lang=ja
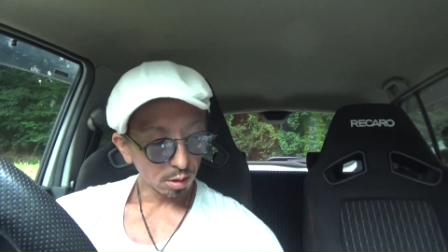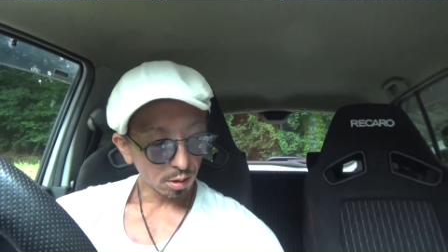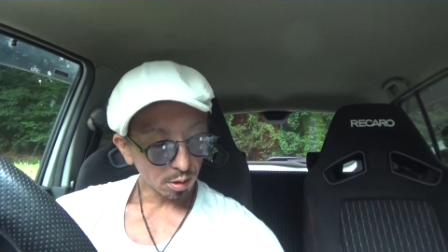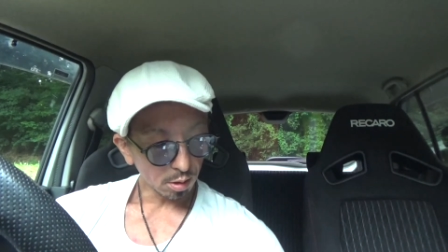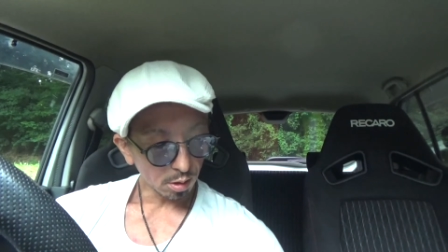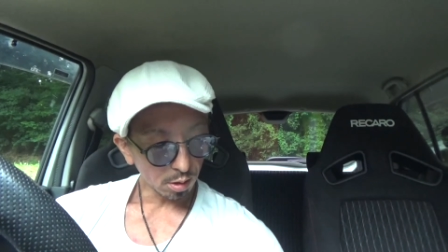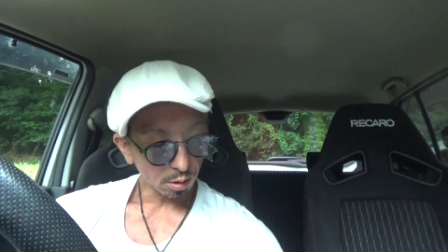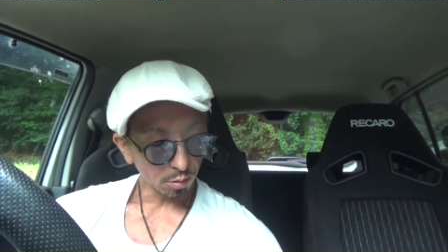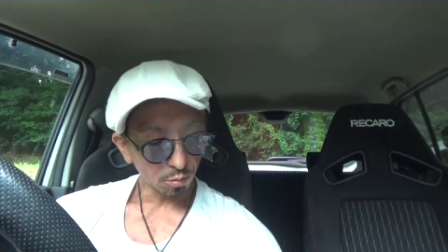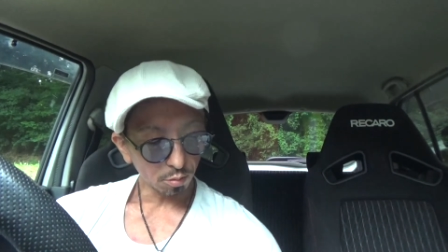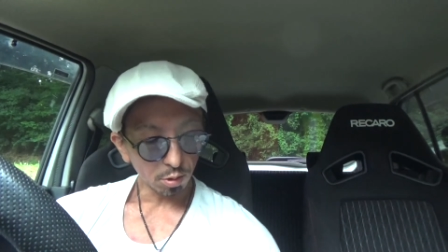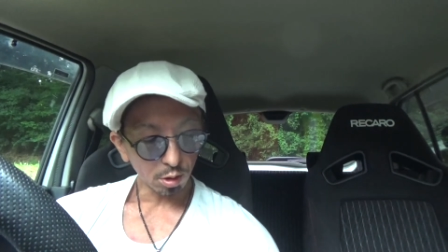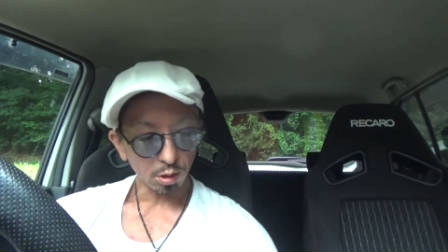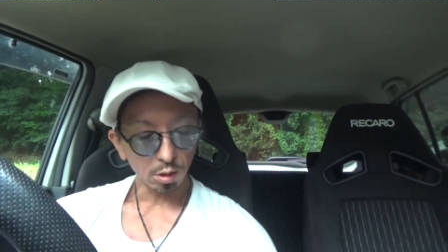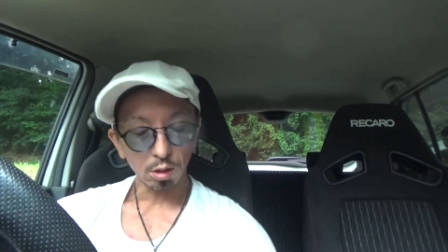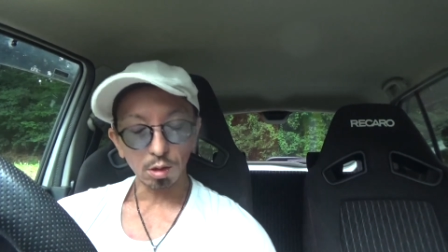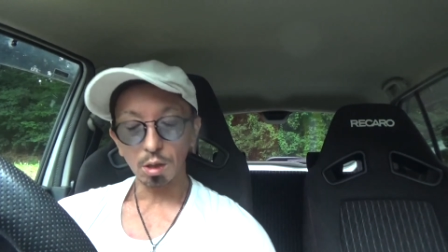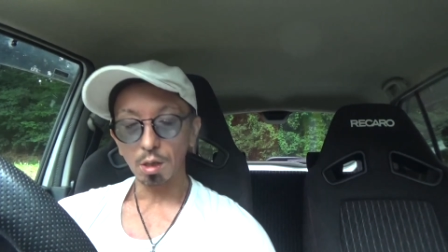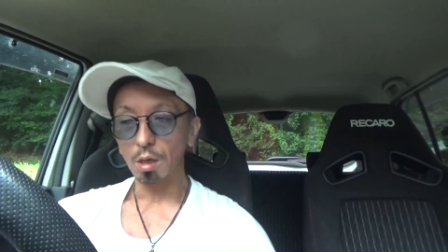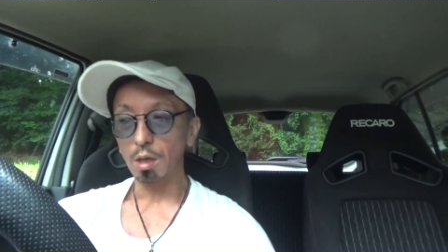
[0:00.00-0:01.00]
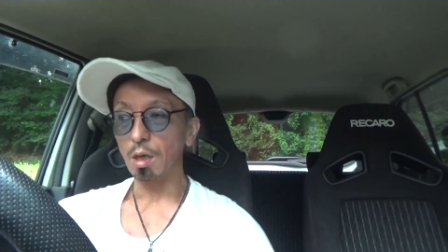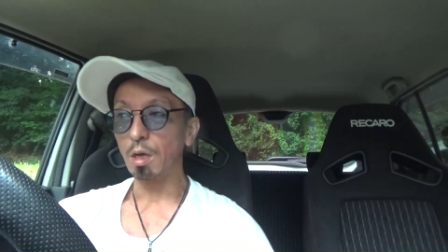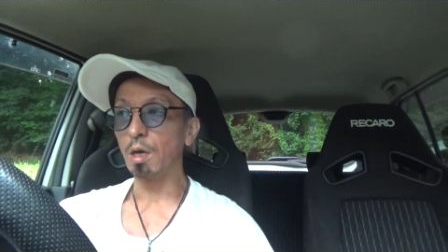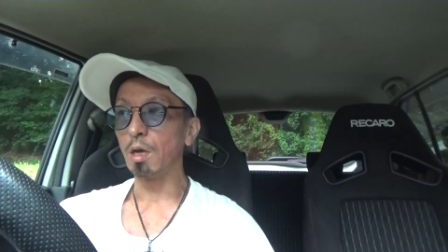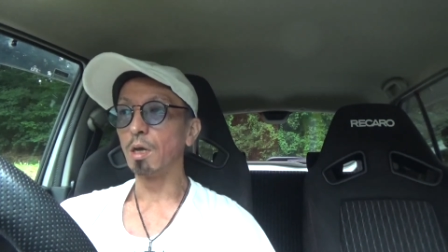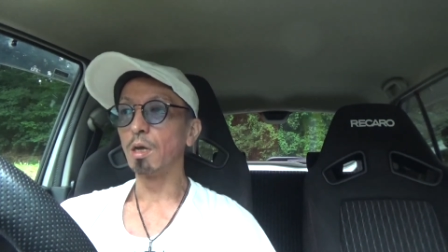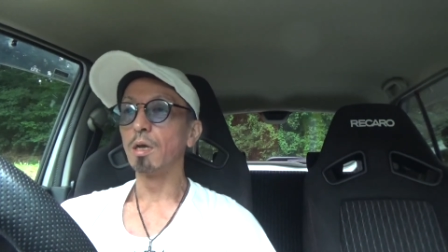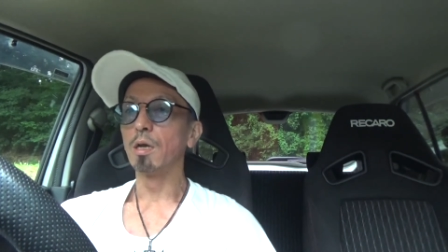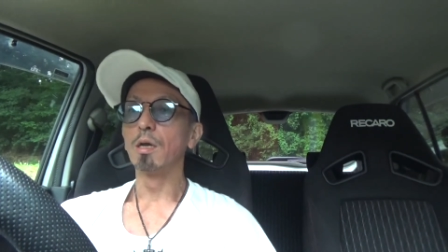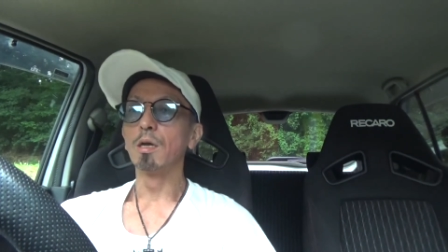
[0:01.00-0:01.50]
はい、よかった
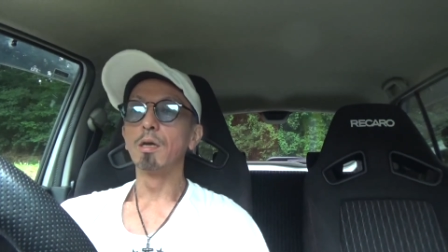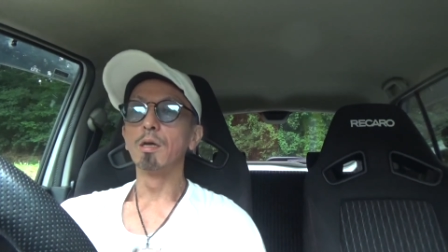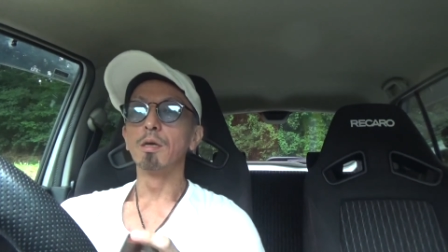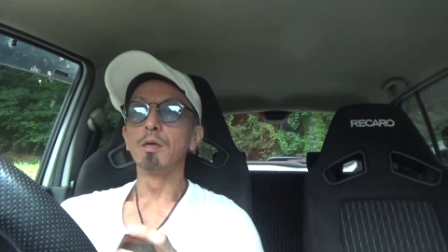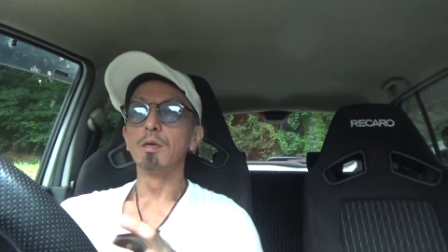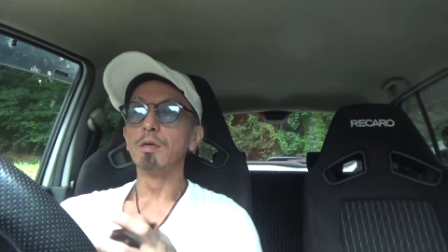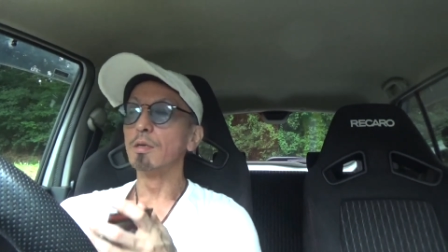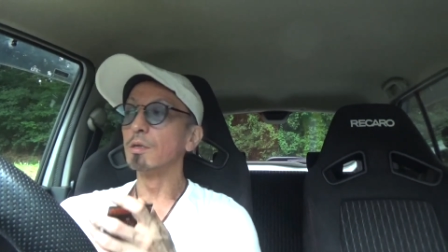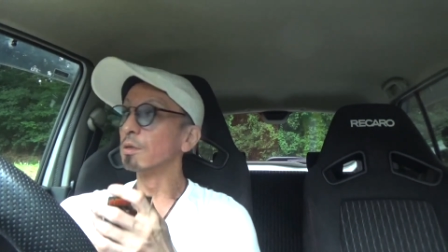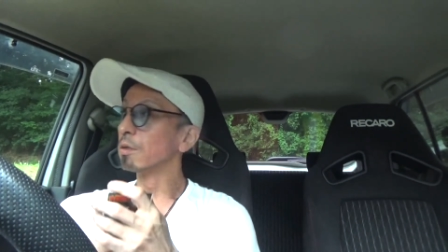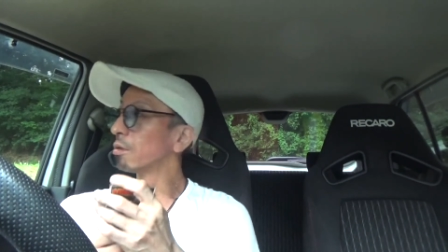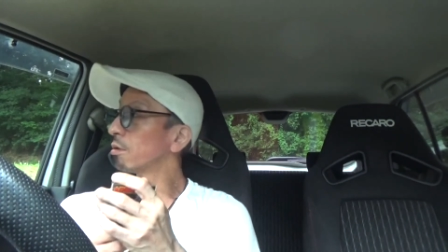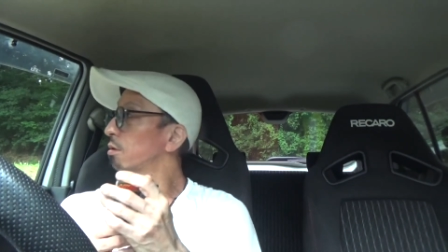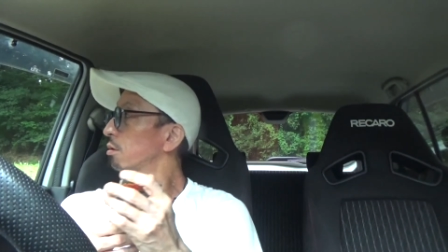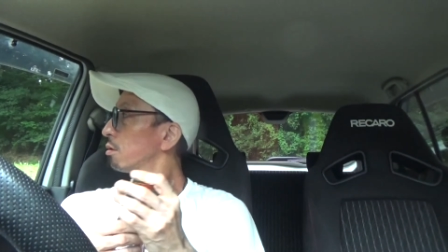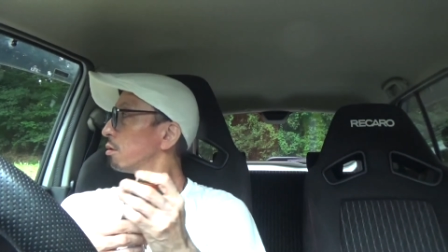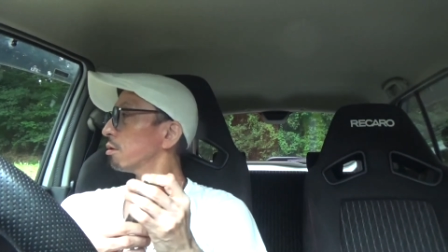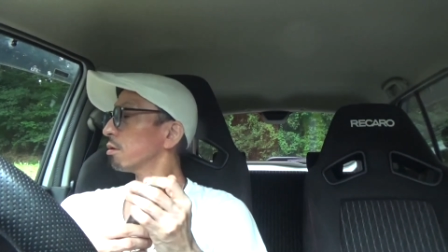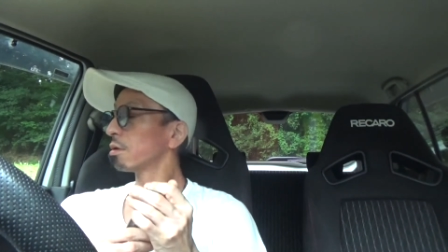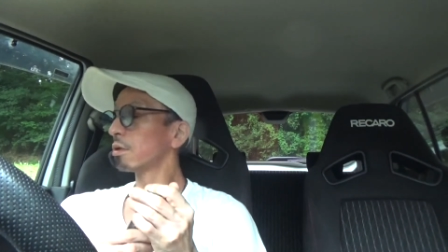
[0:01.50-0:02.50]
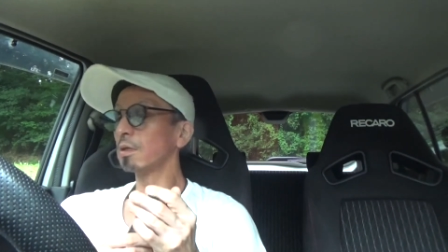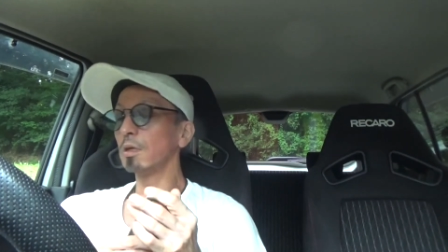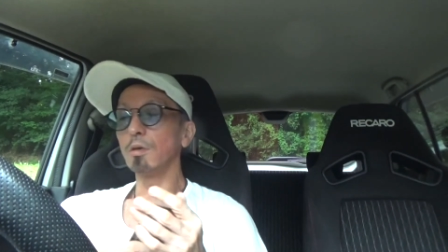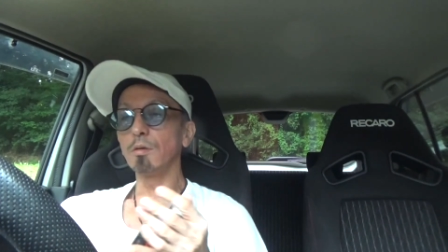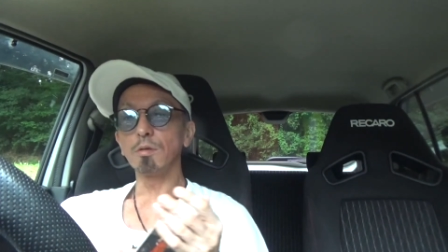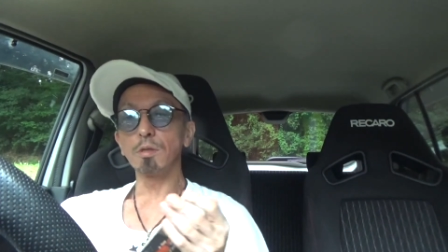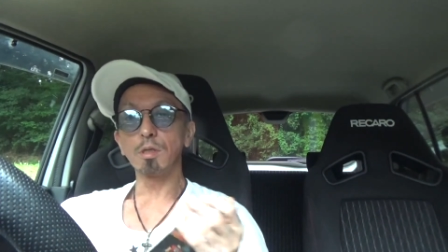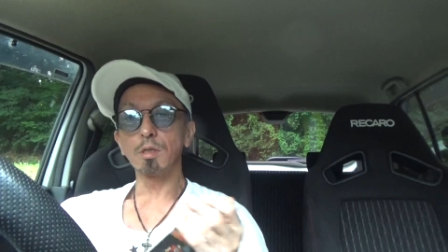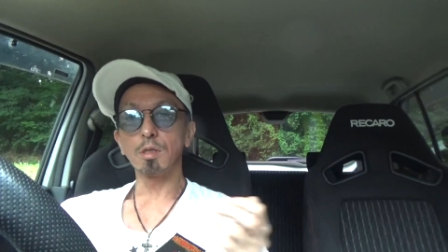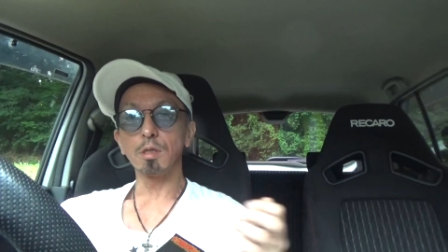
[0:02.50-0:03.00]
すっげえ
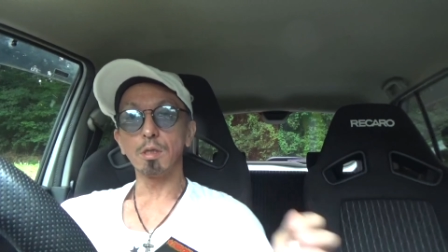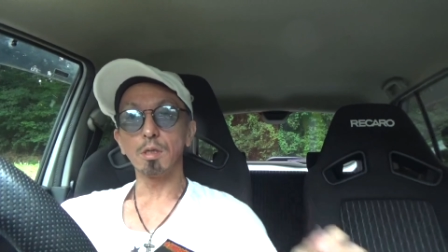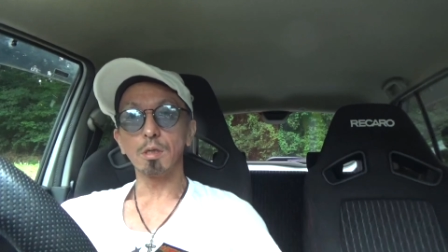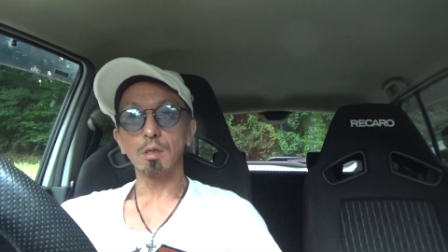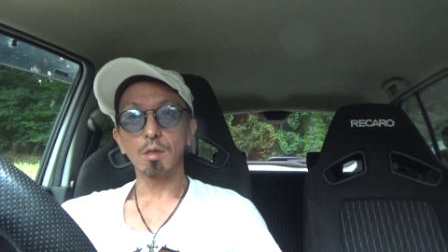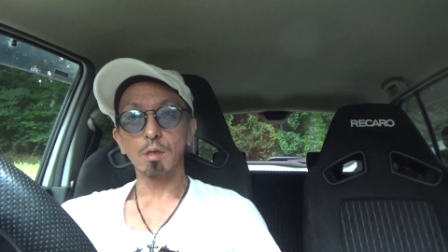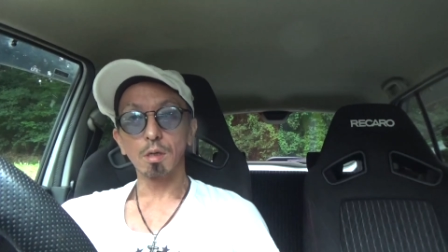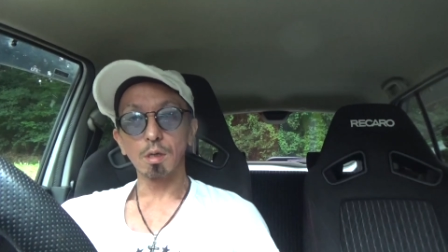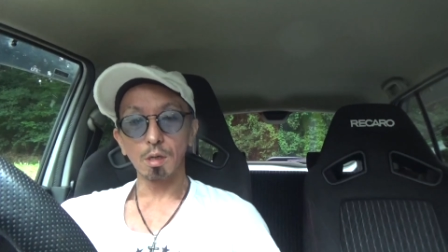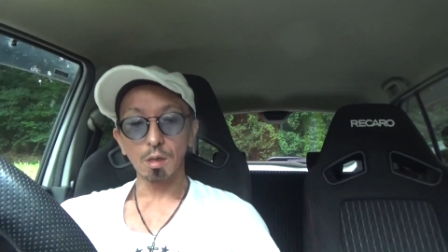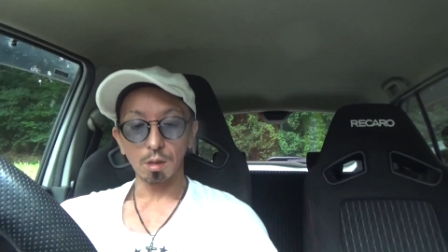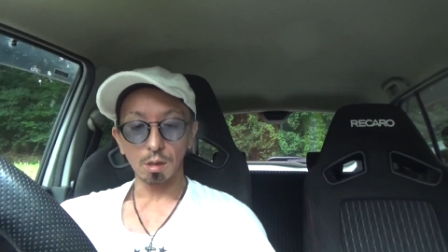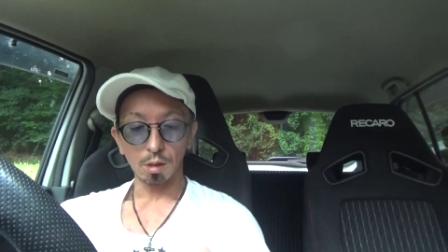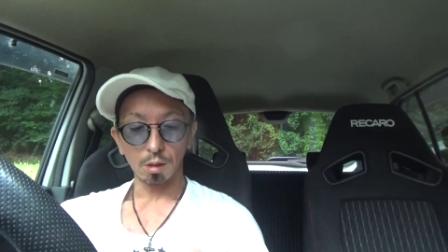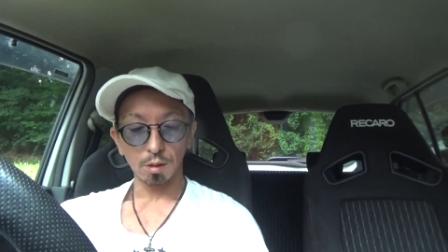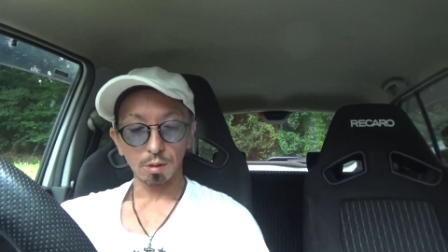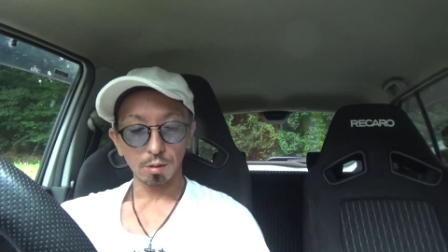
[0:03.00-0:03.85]
嬉しい。はい。